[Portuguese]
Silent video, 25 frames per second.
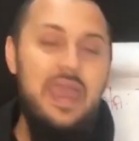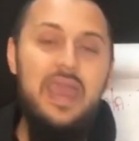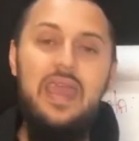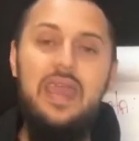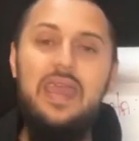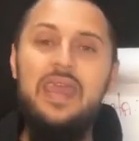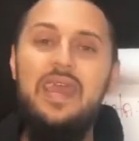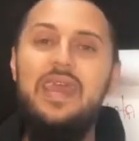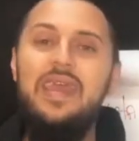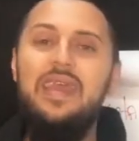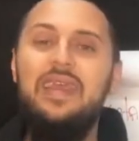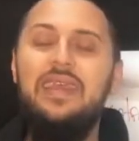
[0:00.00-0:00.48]

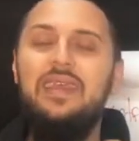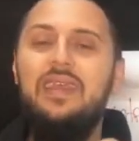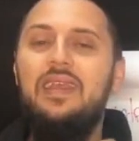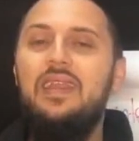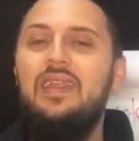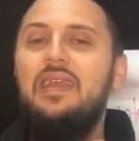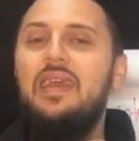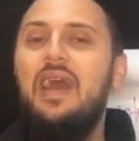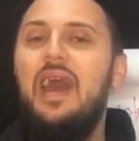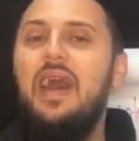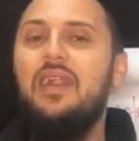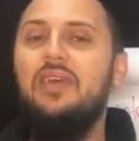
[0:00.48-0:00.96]
e
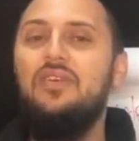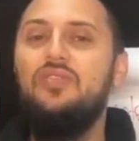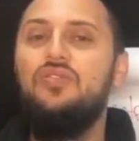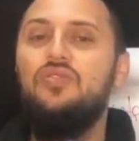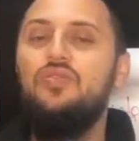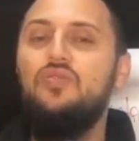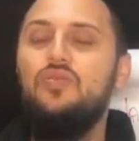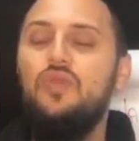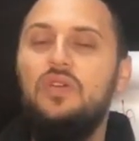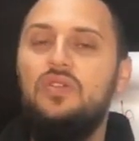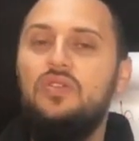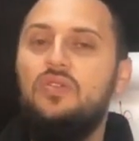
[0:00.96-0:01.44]
criar as
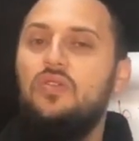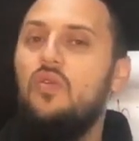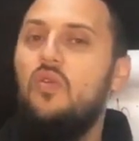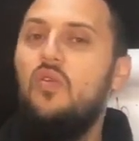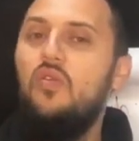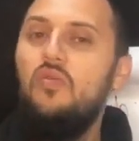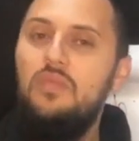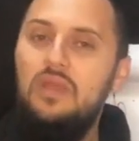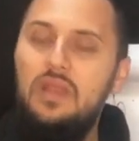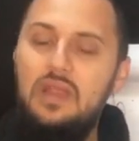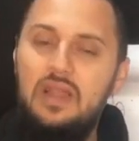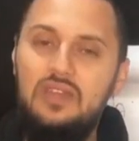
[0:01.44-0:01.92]
suas
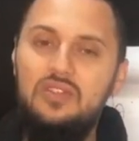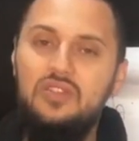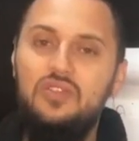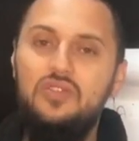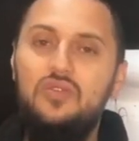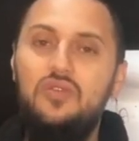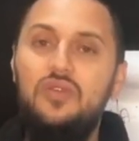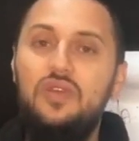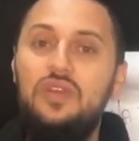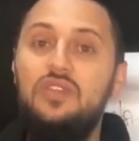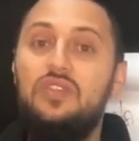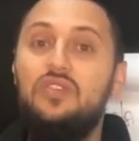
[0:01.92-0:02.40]

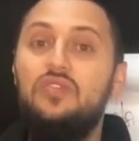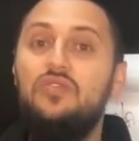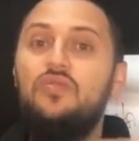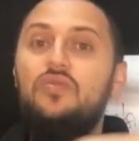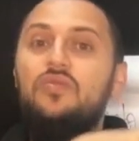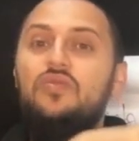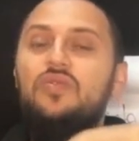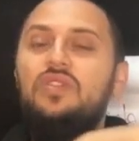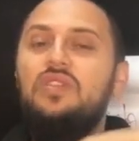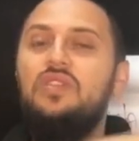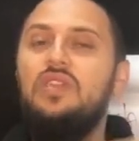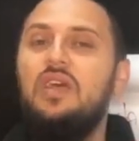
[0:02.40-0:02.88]
combinações
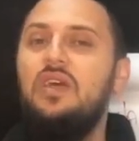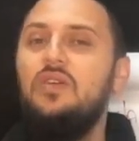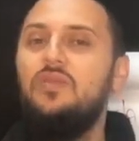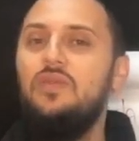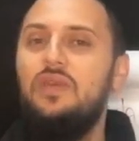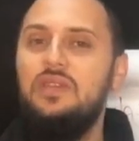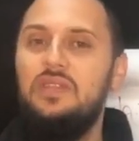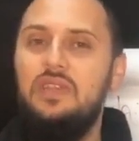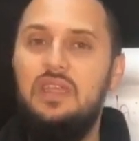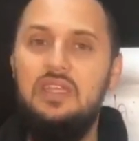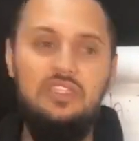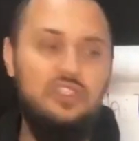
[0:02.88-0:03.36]

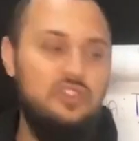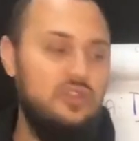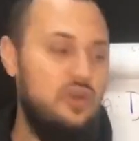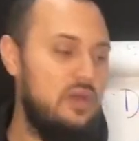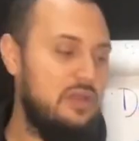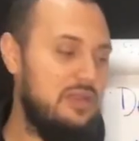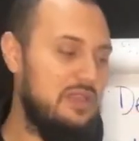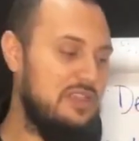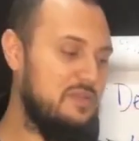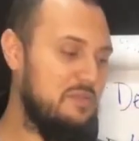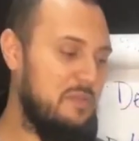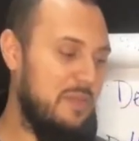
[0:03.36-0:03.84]
usando essas
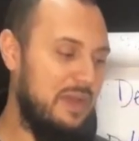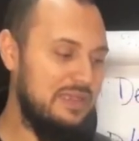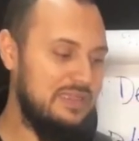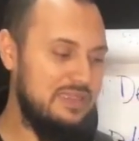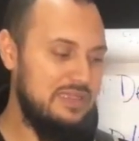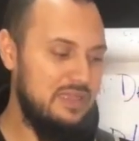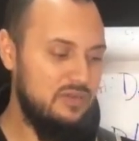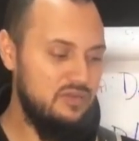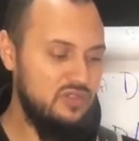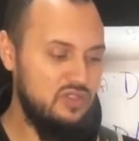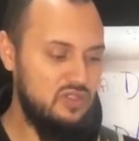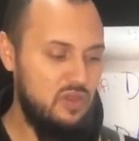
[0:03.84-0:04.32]
notas,
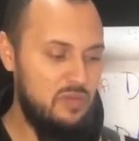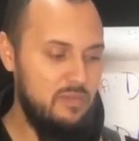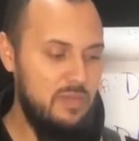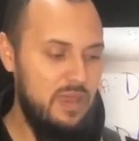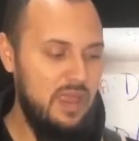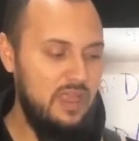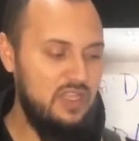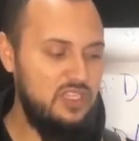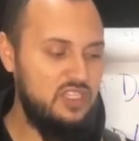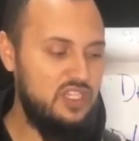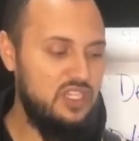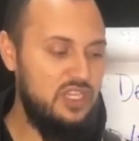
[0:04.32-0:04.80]
mas não
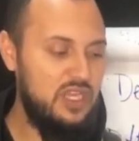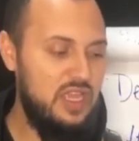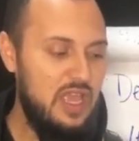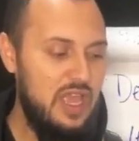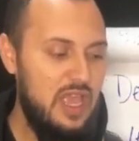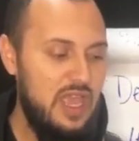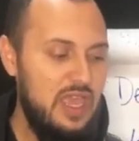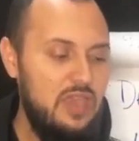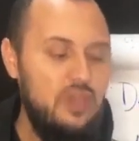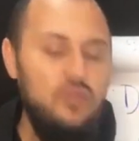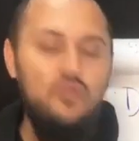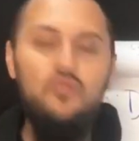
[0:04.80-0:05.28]
somente
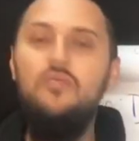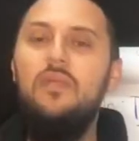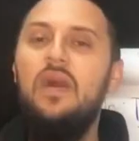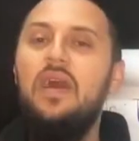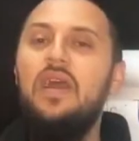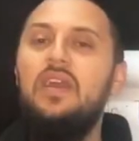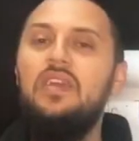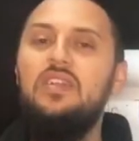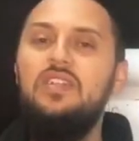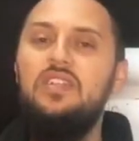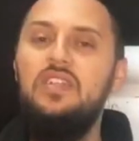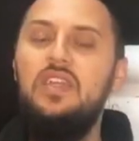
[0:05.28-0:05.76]
em
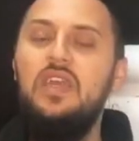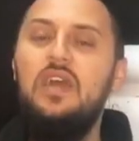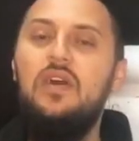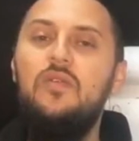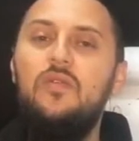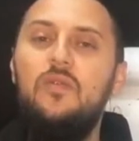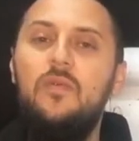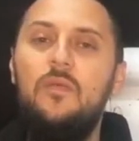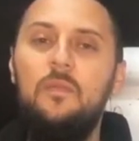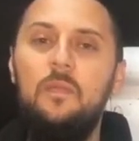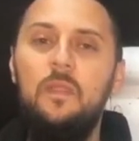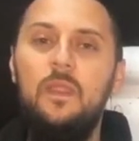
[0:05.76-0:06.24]
uma
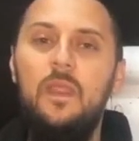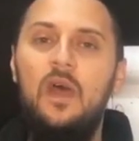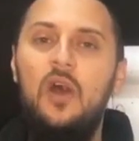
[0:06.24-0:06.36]
região.